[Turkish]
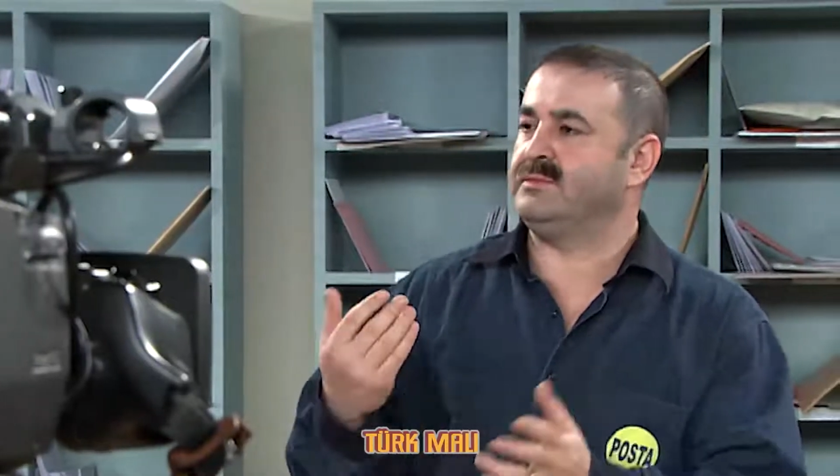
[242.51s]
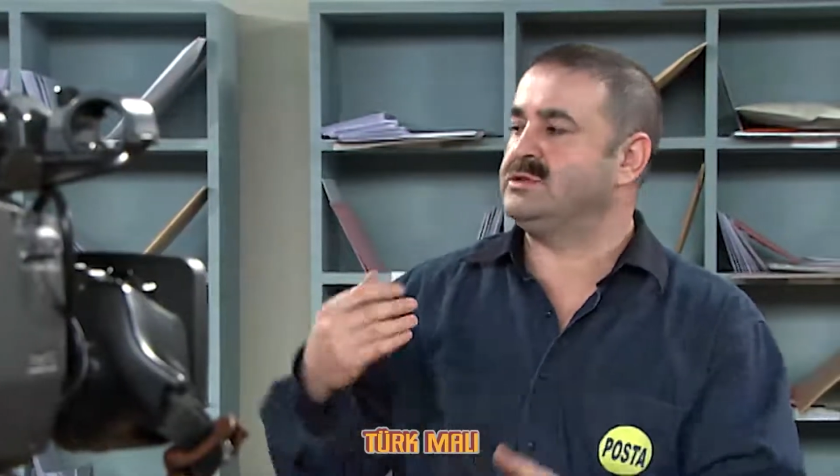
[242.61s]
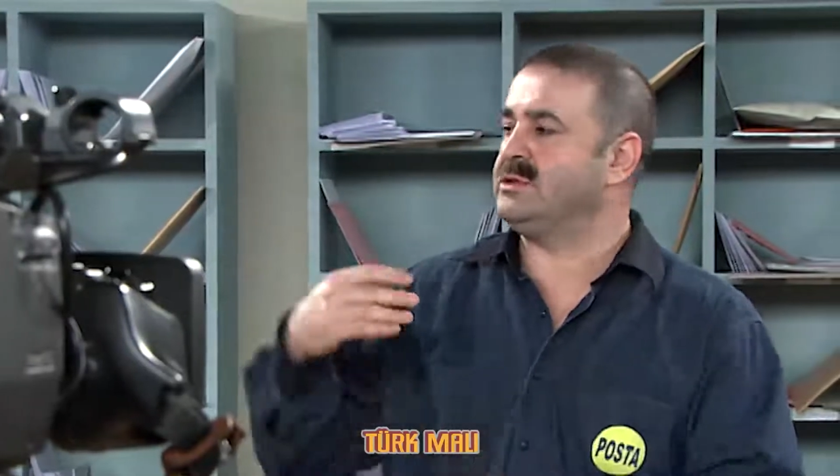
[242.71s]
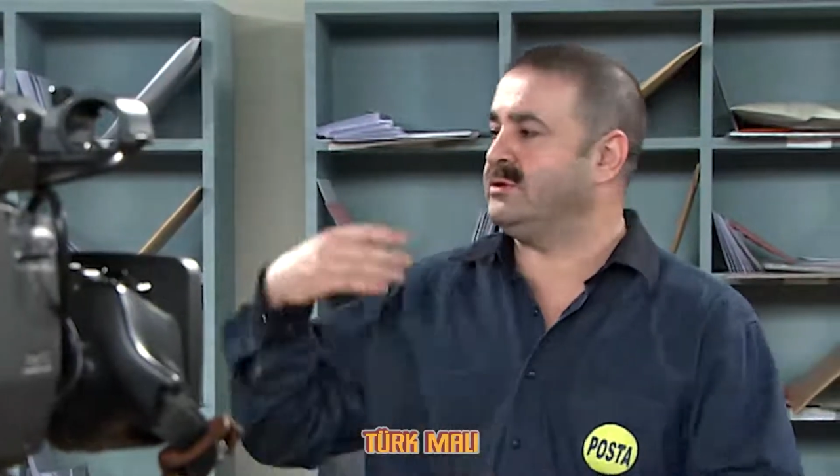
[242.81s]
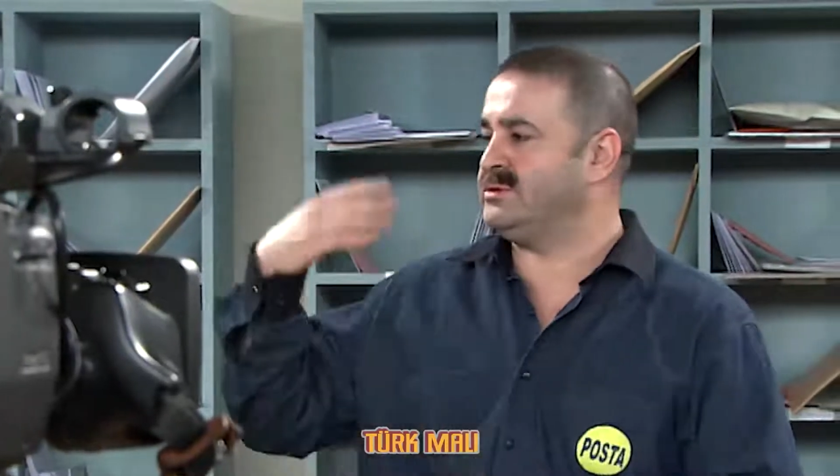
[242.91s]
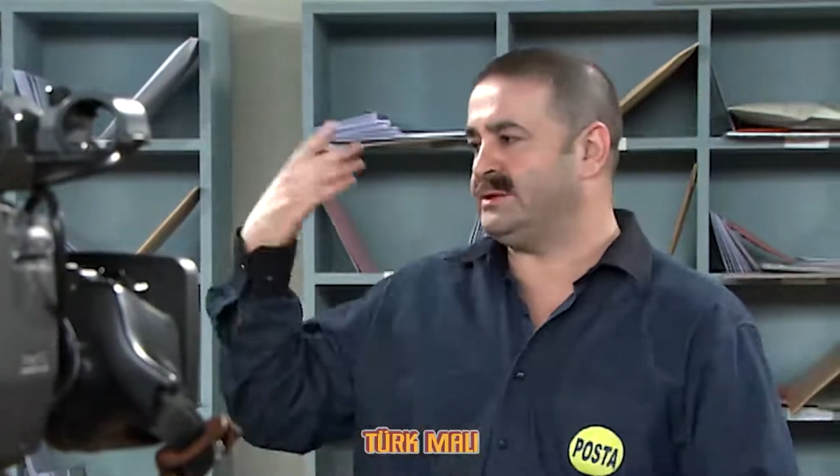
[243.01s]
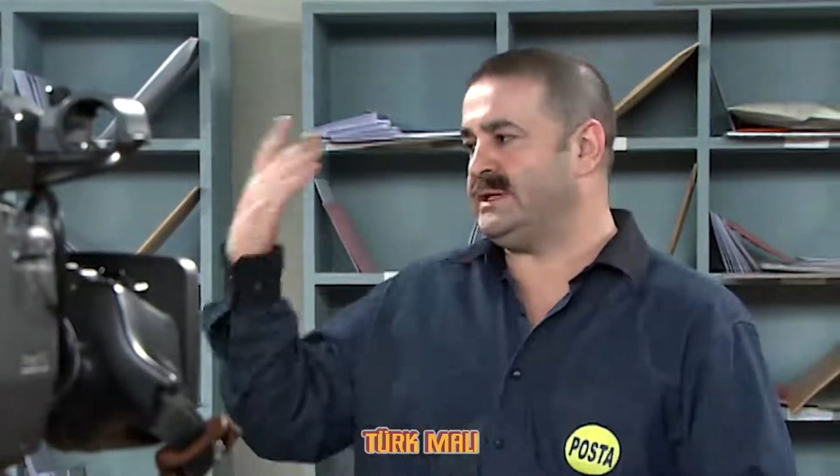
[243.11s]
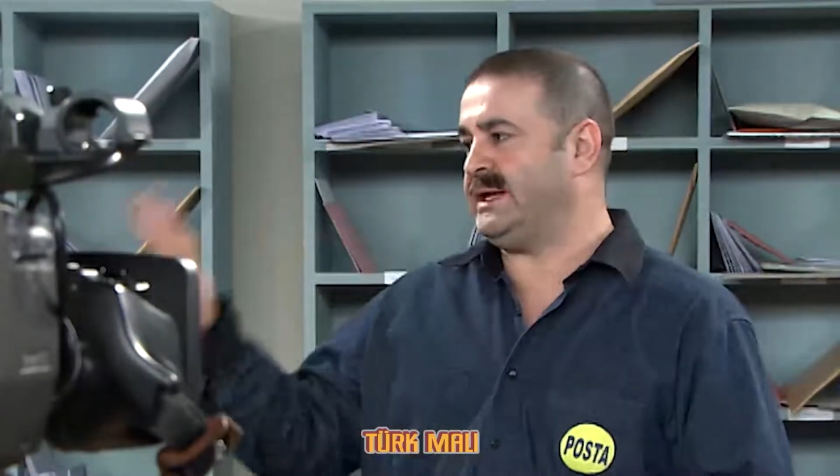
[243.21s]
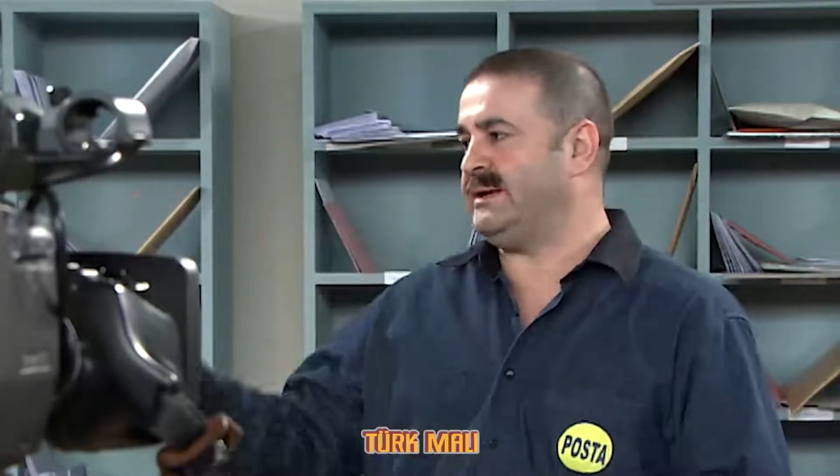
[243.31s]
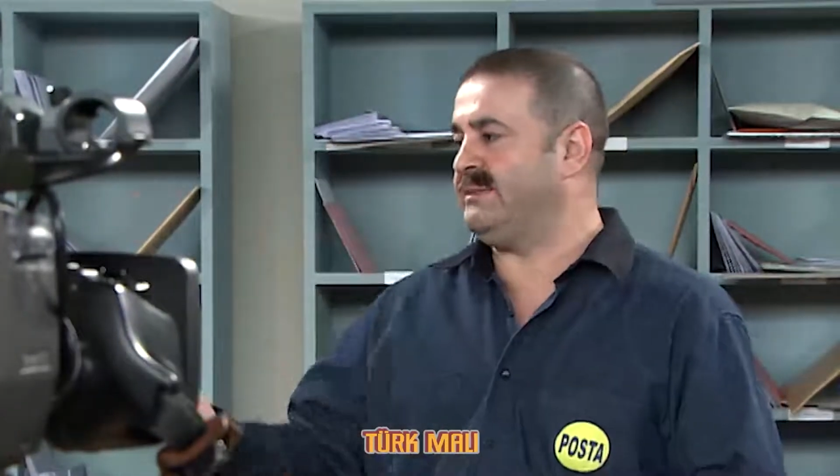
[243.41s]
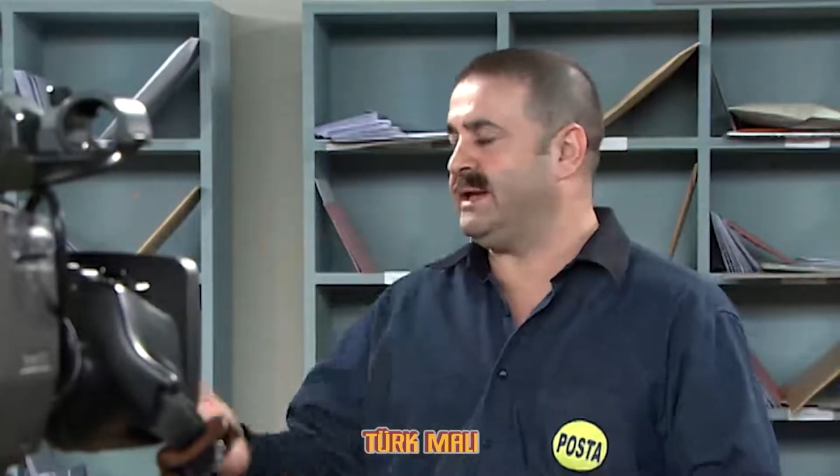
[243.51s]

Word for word: Çok özür dilerim.